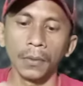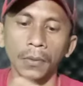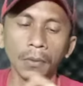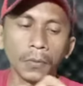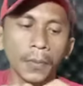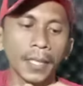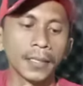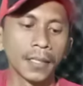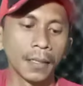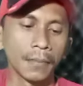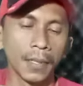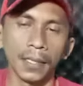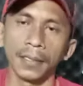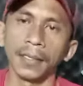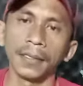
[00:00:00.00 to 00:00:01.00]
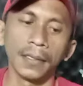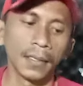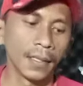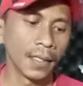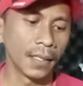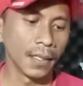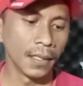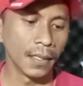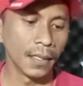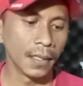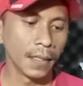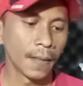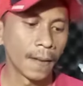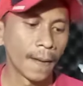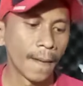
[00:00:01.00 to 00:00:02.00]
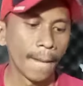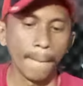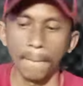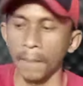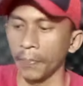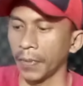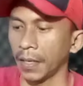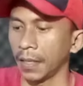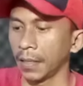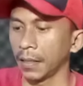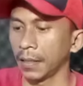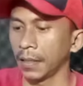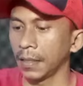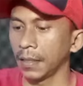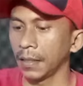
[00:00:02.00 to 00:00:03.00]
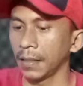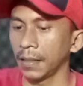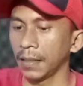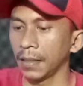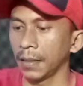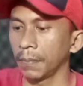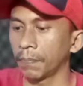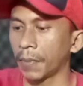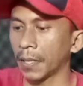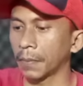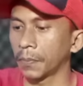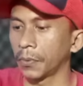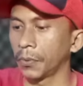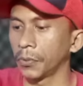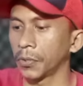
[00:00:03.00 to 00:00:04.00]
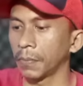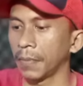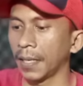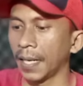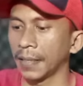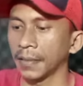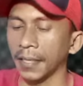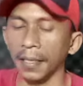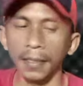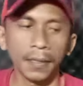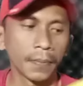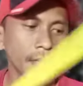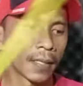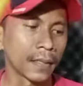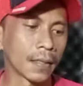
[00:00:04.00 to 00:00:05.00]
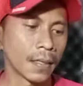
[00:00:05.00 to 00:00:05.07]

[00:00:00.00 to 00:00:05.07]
untuk panjang batnya sendiri ini 49 cm